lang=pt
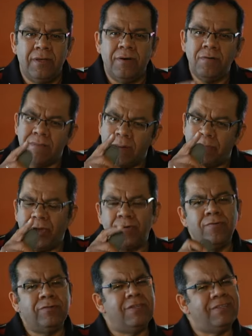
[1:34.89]
Uma
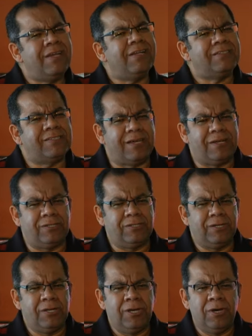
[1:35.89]
pergunta interessante:
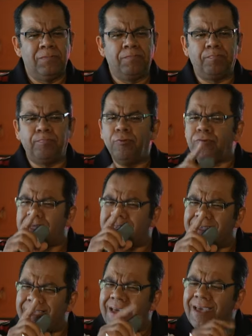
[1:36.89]
por
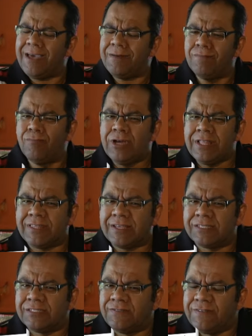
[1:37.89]
que
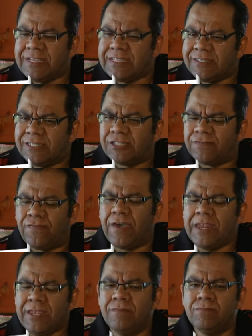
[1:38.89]
muitas vezes
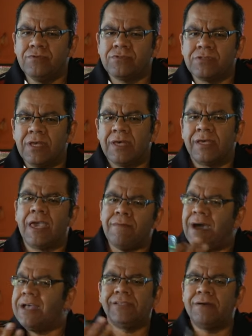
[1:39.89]
ferimos quem
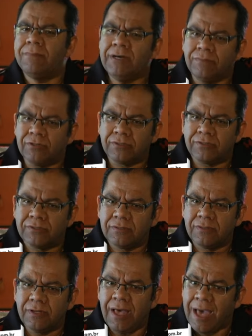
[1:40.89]
mais amamos?
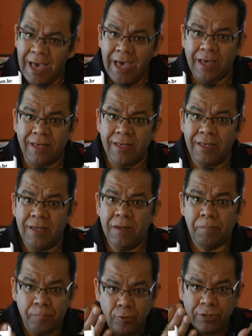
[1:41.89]
É,
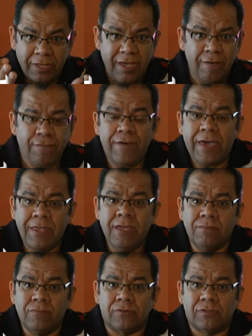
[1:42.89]
por que
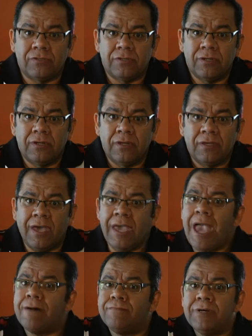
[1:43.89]
ferimos
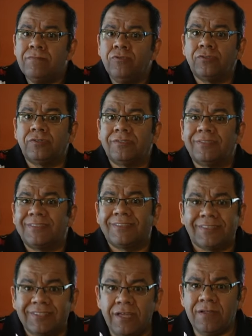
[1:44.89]
quem amamos
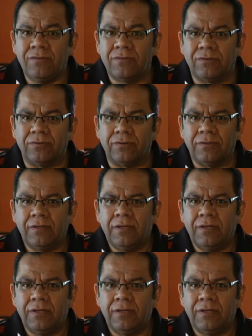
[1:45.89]
tanto?